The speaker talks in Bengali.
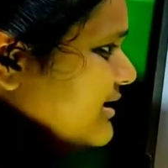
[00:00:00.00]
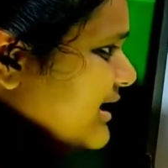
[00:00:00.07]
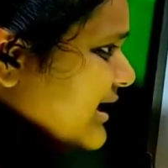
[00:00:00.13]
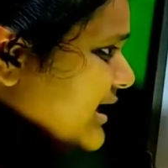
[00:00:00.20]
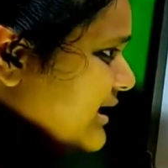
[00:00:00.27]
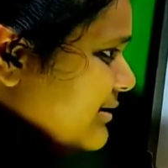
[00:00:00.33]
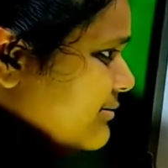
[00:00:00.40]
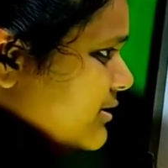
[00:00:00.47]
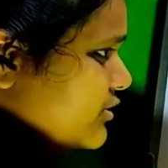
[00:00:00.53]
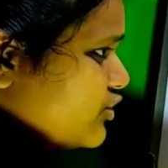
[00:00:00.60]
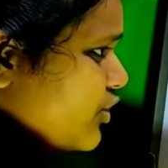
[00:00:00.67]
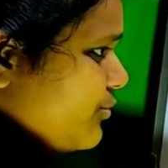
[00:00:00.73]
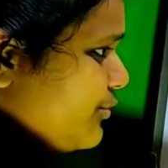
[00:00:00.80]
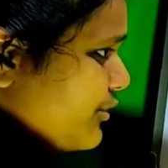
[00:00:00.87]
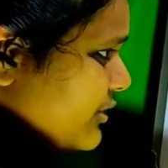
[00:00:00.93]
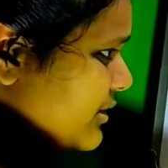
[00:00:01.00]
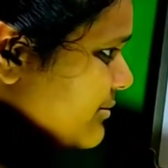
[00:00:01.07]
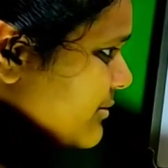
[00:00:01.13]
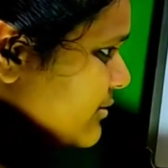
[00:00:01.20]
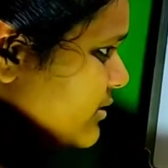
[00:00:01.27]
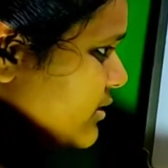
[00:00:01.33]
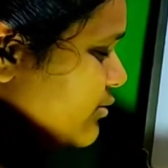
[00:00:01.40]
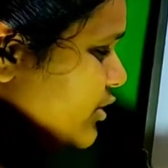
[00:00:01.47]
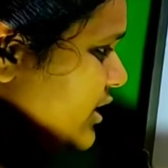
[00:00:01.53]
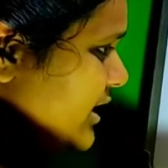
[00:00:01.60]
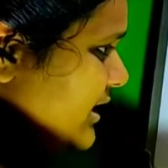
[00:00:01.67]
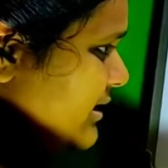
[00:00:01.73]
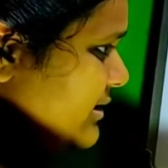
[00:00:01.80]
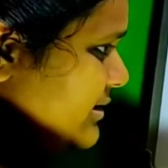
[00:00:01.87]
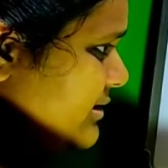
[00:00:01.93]
তিনি অ্যানিমেল সম্পর্কে
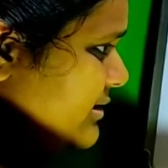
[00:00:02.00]
বলেন